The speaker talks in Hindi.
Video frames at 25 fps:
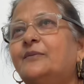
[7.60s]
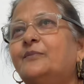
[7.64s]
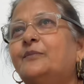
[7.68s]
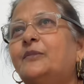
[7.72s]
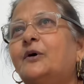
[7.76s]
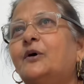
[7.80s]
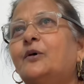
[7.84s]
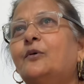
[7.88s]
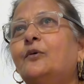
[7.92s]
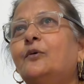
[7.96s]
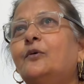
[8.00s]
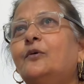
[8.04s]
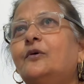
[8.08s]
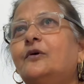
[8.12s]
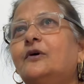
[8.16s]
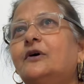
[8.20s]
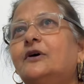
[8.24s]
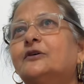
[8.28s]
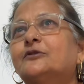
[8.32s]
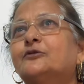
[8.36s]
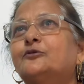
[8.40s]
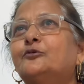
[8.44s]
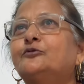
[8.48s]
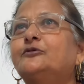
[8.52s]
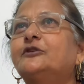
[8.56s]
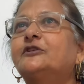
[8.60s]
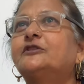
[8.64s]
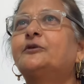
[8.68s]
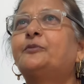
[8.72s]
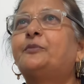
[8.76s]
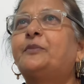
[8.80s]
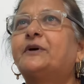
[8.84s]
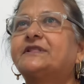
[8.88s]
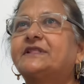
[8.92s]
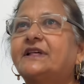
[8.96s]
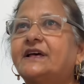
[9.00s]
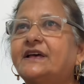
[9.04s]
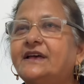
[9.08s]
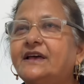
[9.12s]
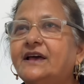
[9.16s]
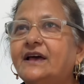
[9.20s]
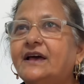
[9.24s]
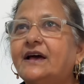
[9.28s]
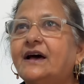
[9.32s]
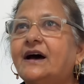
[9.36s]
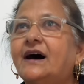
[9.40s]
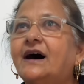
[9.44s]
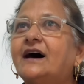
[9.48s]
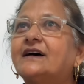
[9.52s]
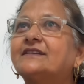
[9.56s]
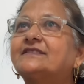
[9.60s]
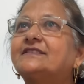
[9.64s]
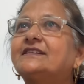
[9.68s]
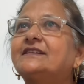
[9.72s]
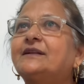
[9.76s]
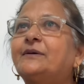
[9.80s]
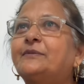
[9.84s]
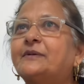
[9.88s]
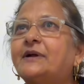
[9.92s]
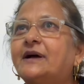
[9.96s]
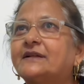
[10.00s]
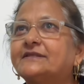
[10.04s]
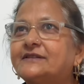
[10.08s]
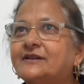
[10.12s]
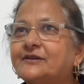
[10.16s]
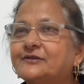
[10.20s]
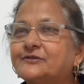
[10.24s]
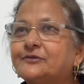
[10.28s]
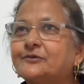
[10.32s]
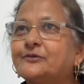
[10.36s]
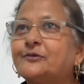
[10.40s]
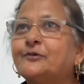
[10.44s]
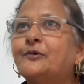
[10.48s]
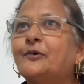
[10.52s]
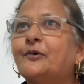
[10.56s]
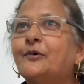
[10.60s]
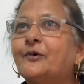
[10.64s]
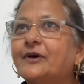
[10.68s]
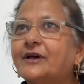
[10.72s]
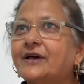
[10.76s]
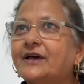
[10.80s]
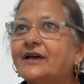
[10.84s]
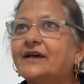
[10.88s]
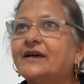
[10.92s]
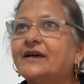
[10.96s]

बहू तुझे तो पता ही है आज से नवरात्रे शुरू हो गए